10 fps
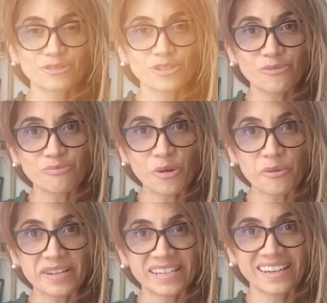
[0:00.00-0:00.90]
Función
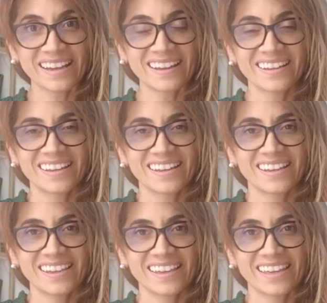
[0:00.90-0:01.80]
pública
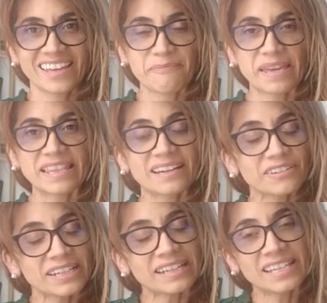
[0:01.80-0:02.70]
eh,
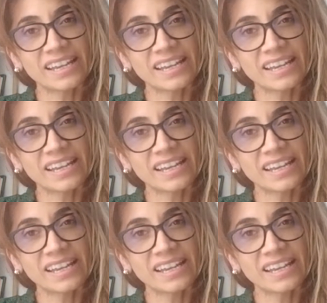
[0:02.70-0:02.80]
viene